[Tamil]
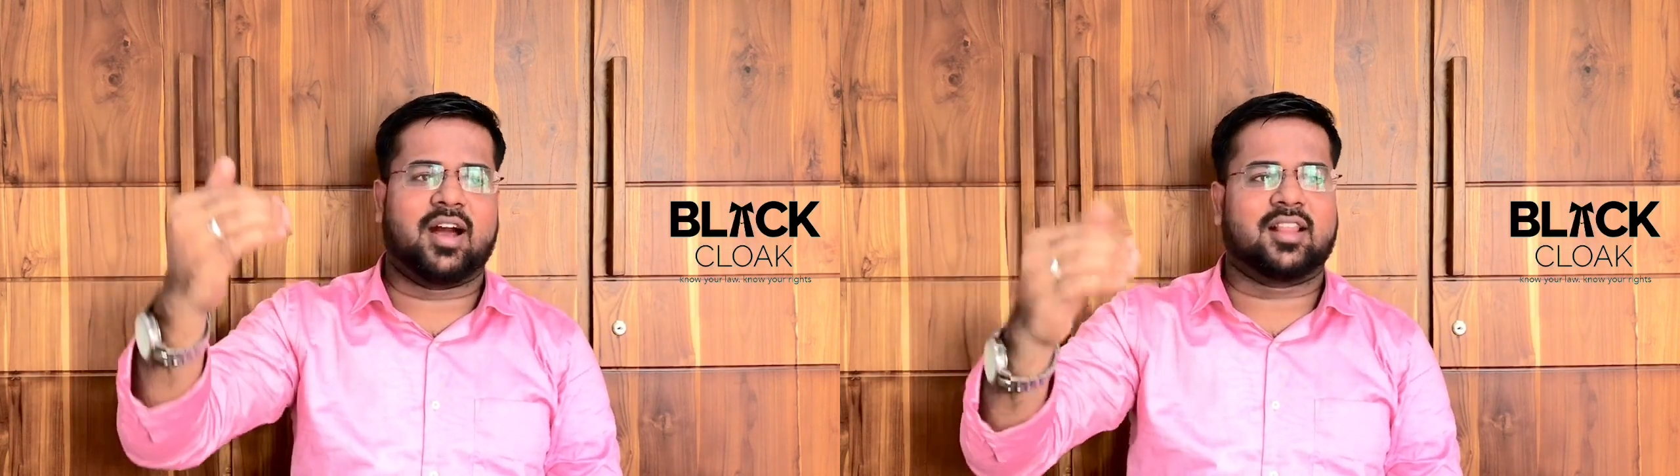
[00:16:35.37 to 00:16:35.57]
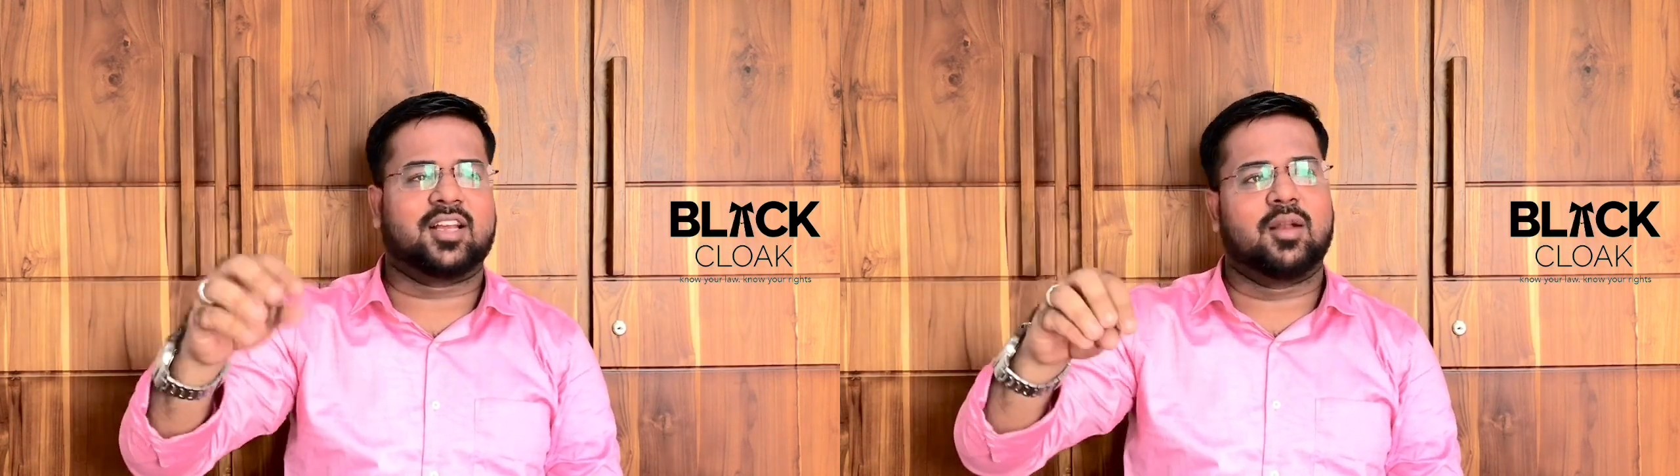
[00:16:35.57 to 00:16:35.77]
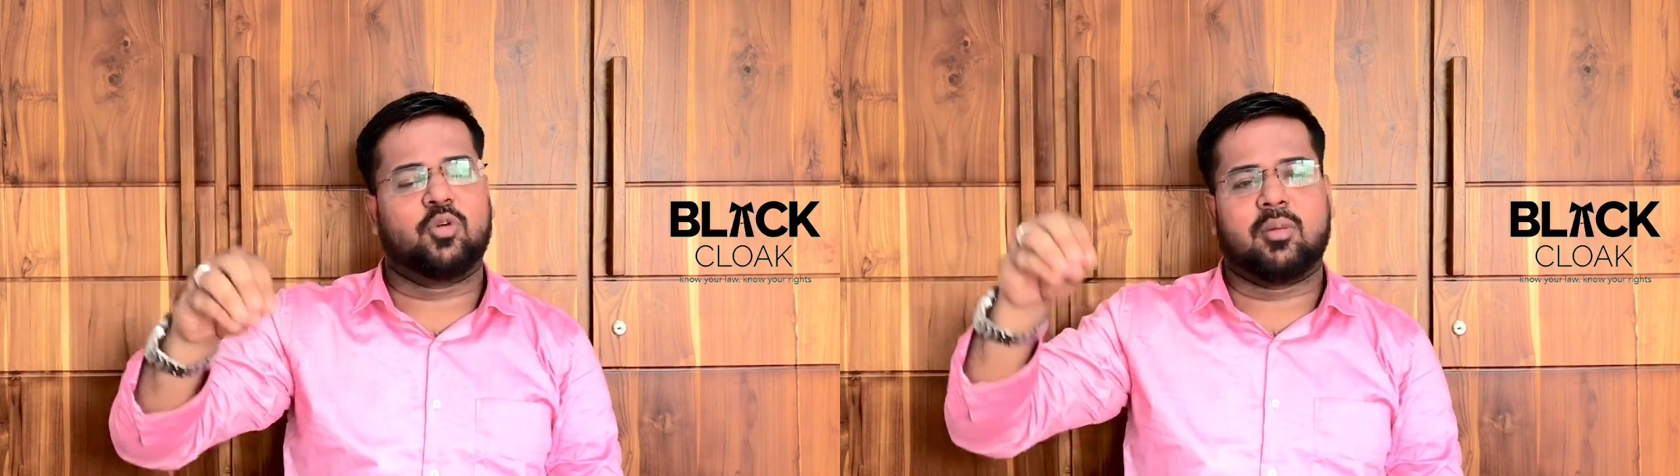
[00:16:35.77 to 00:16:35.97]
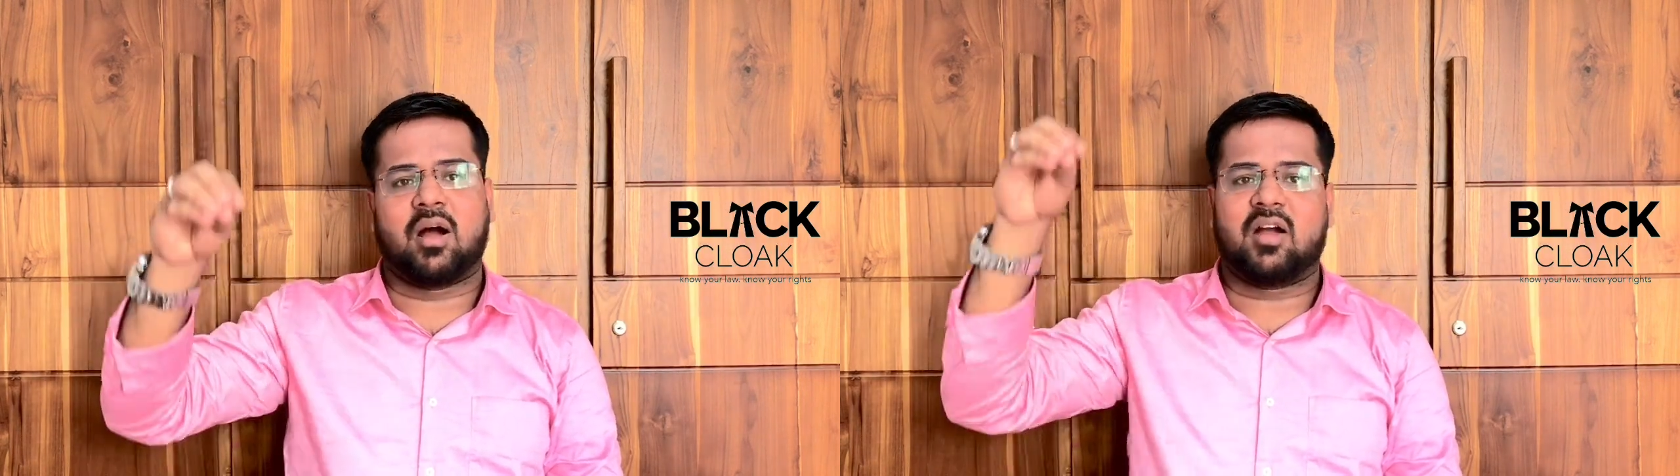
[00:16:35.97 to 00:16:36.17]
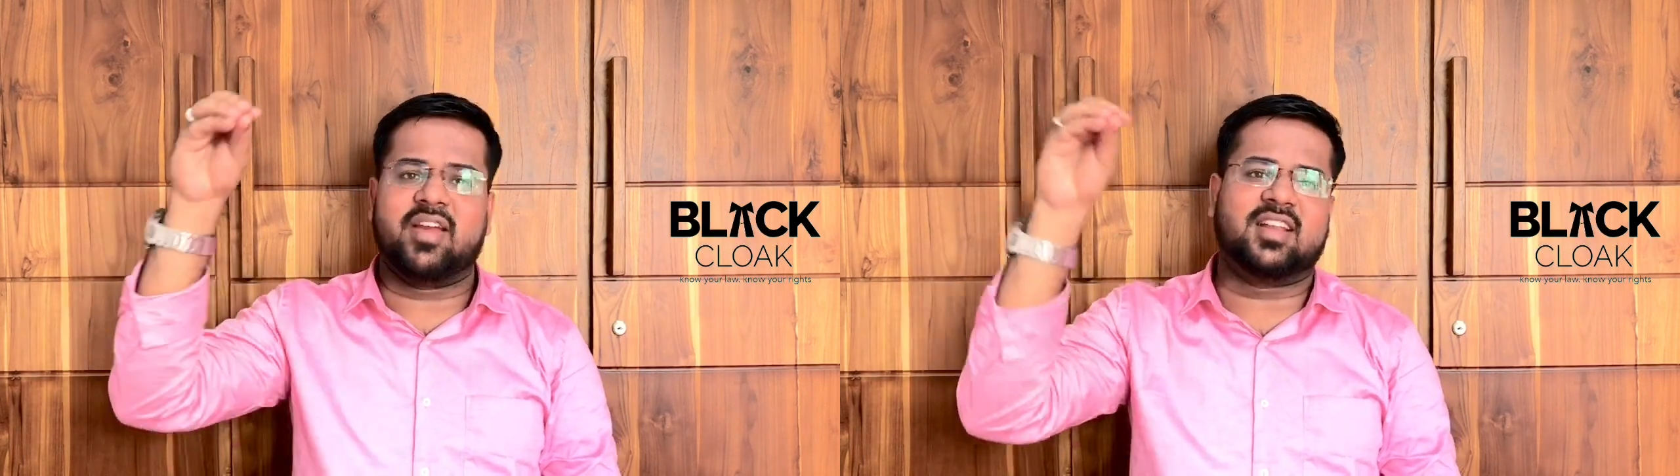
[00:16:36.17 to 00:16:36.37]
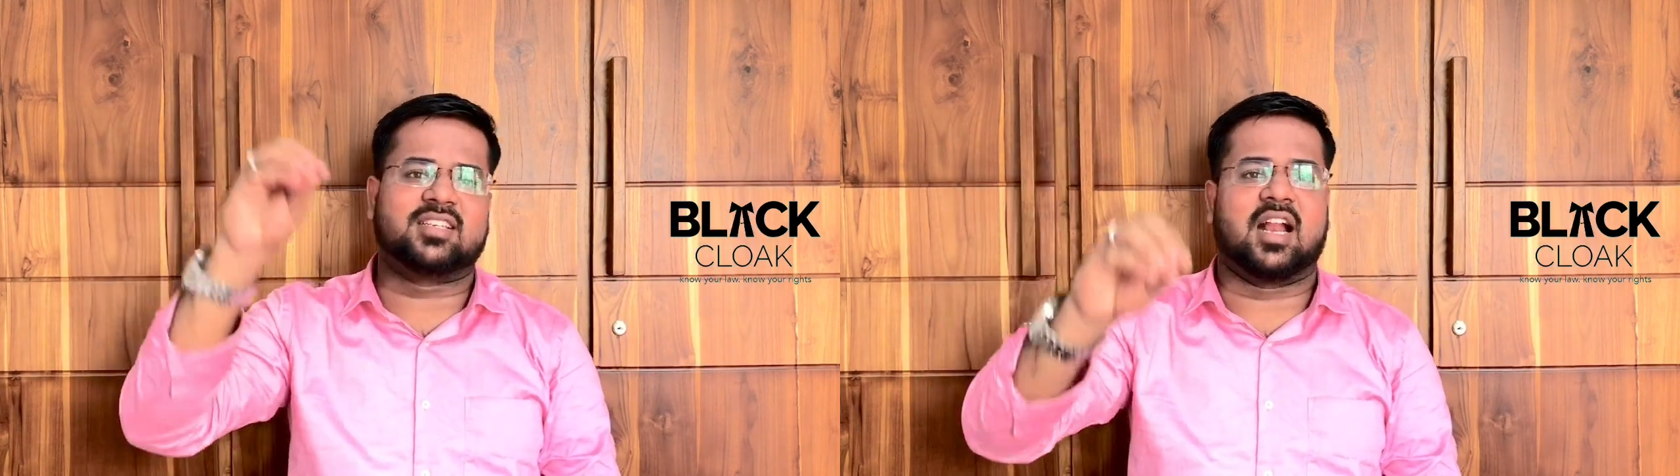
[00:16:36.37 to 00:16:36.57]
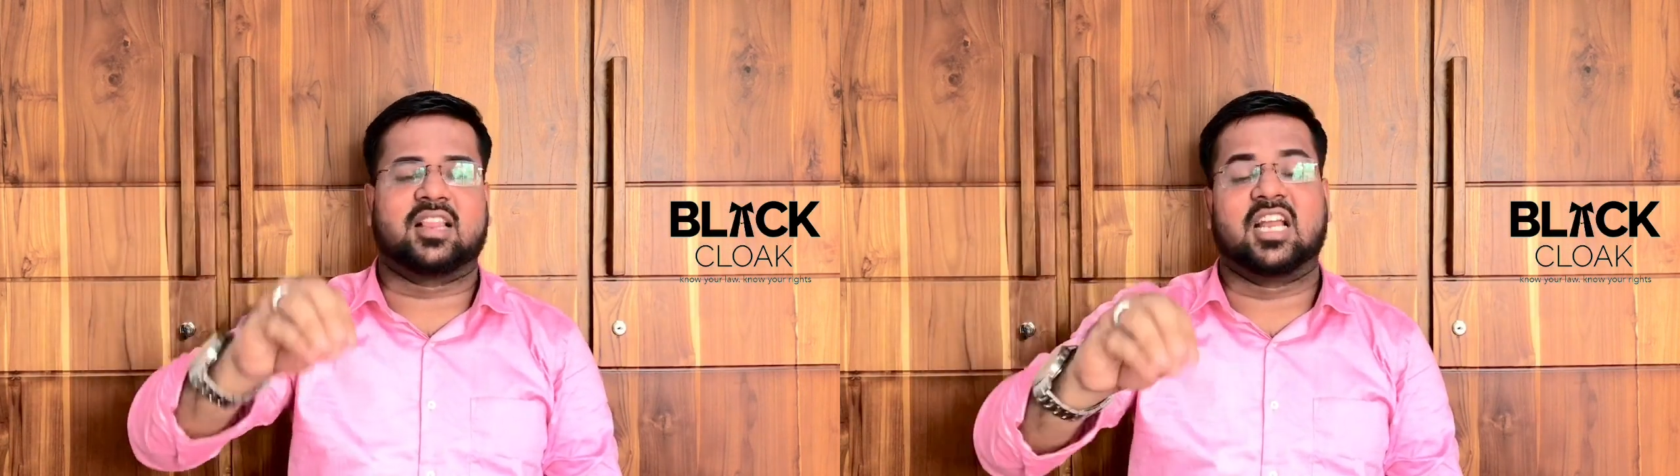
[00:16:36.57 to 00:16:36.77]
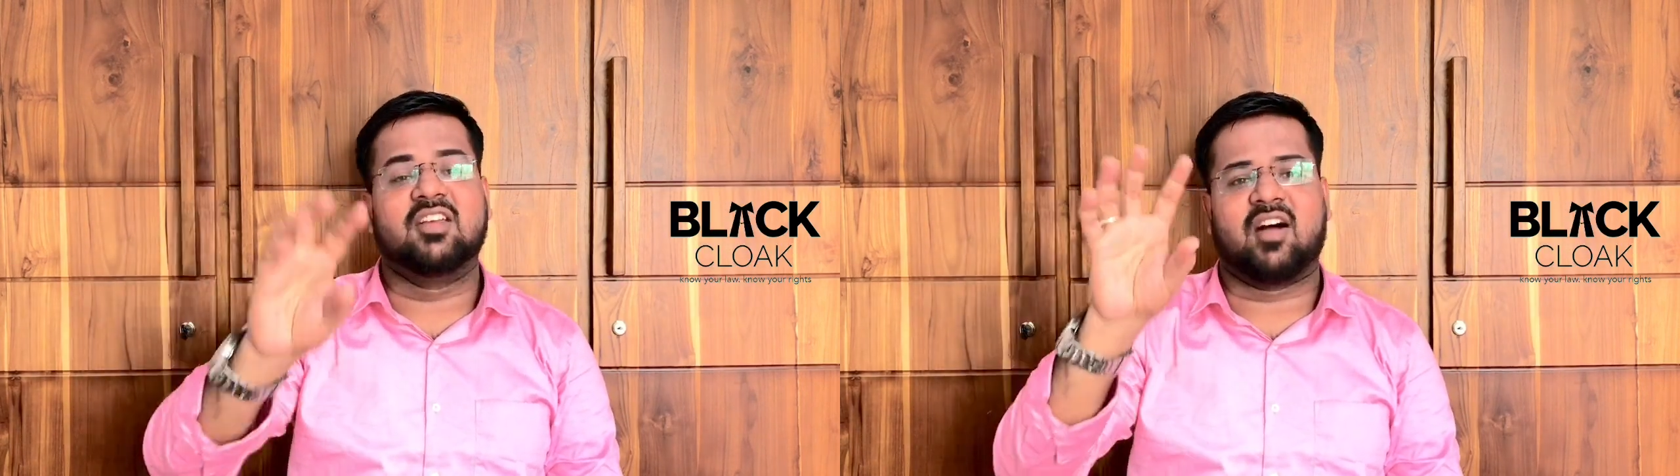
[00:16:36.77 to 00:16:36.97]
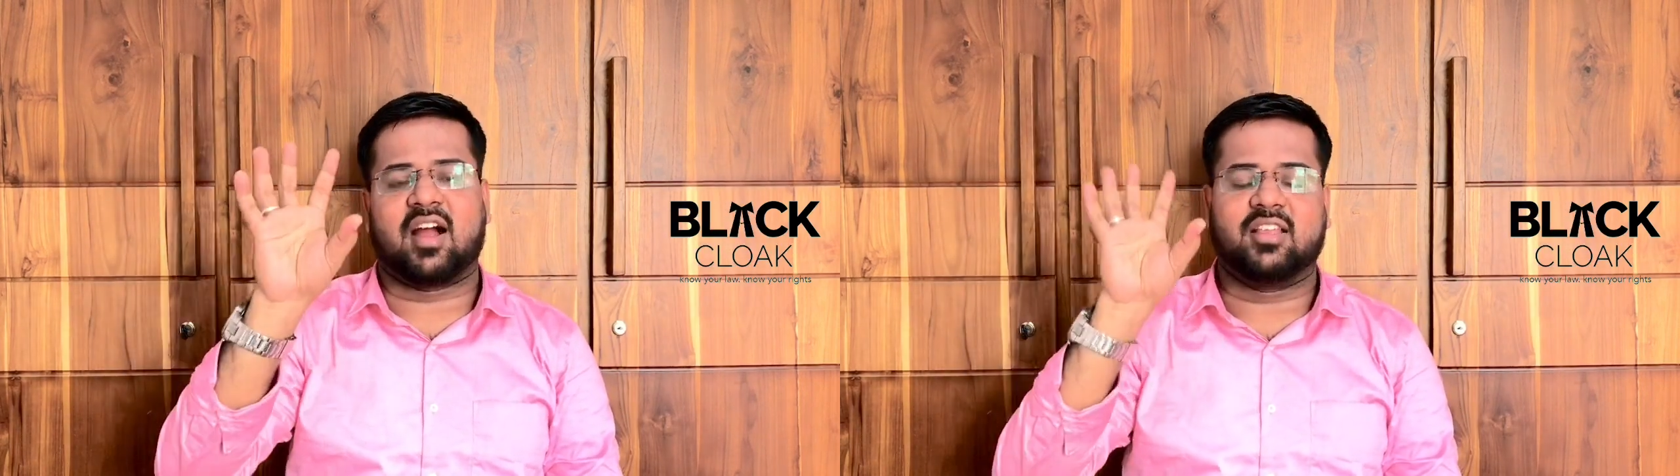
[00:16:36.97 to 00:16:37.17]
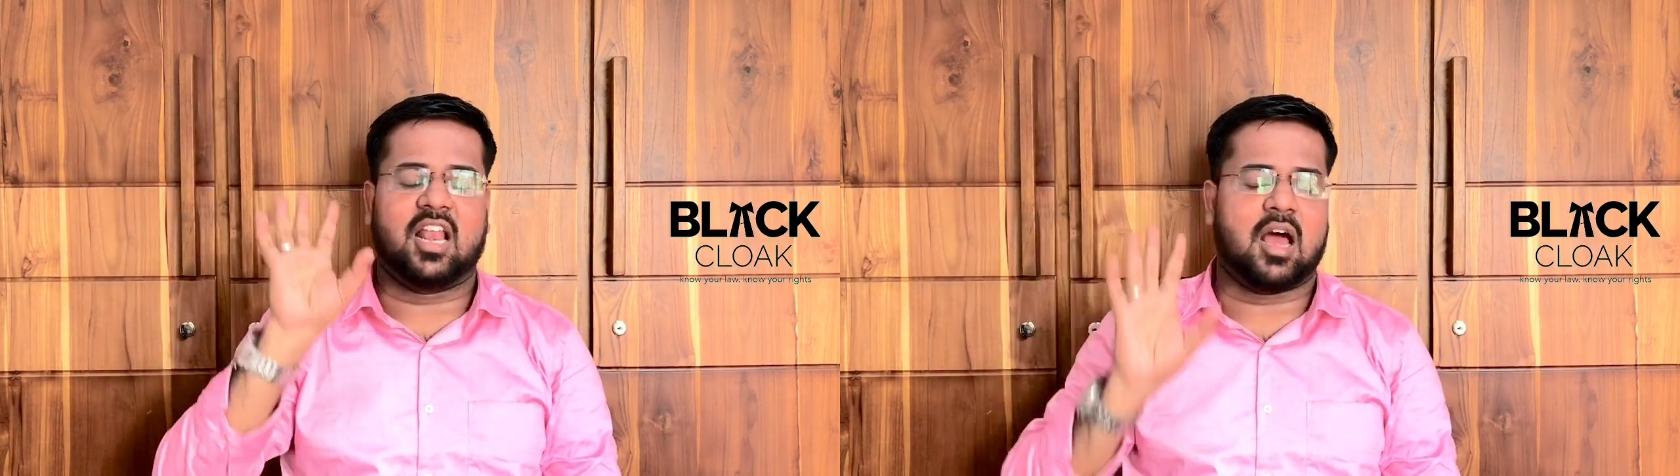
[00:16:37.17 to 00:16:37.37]
கருத்துக்கள் மூலமாகவே என்ன
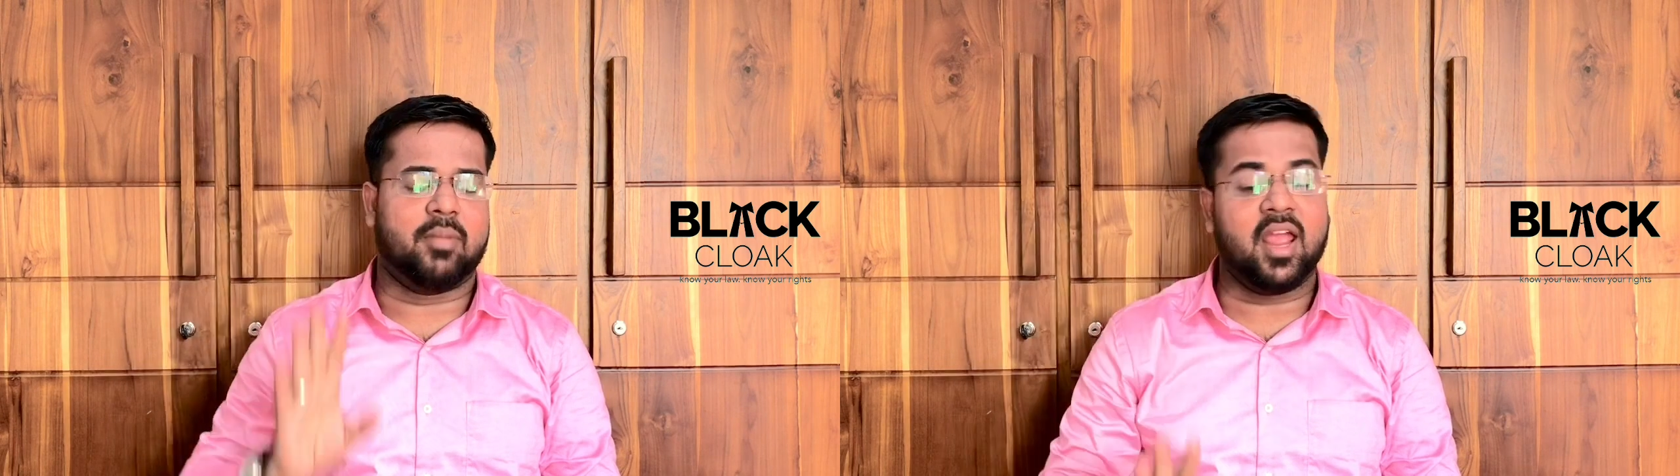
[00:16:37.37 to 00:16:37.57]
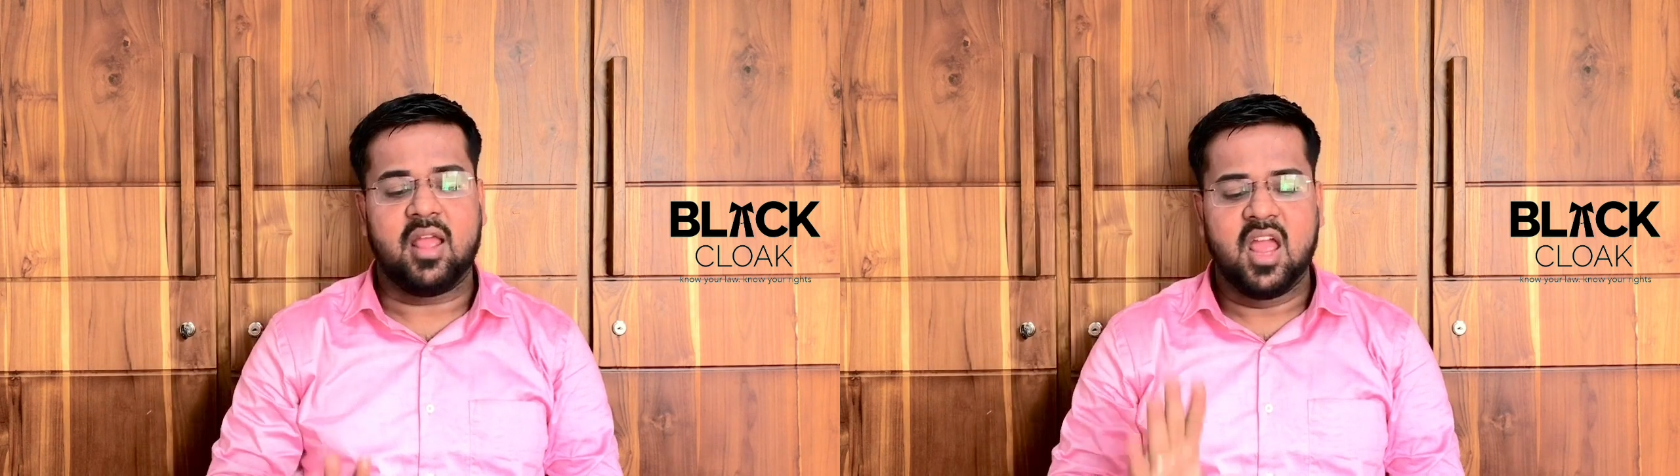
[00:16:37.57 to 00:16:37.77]
தெளிவாக இதெல்லாமே